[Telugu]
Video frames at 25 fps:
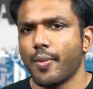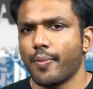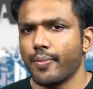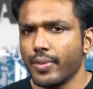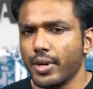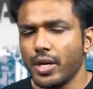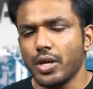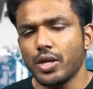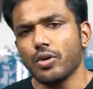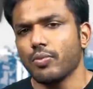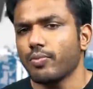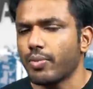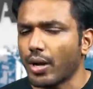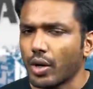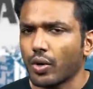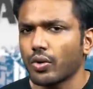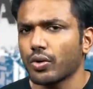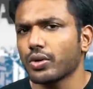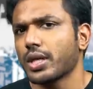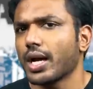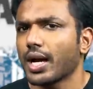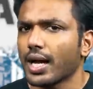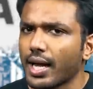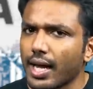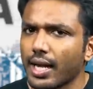మీరు బరువు
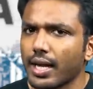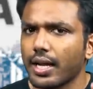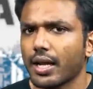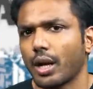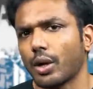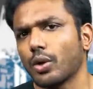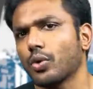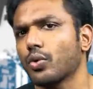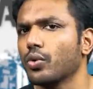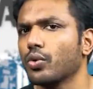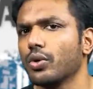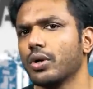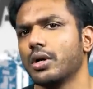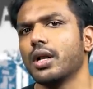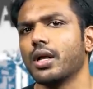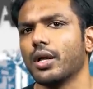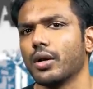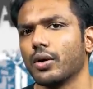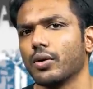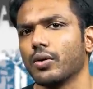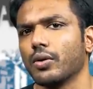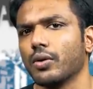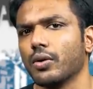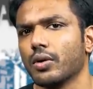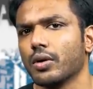తగ్గాలి
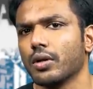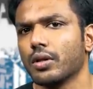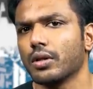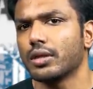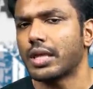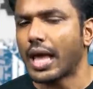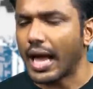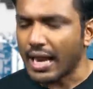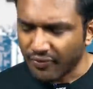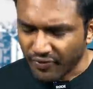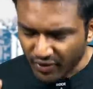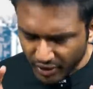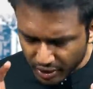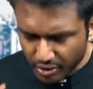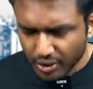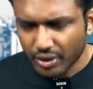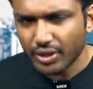అనుకుంటున్నారు దాన్ని ఫస్ట్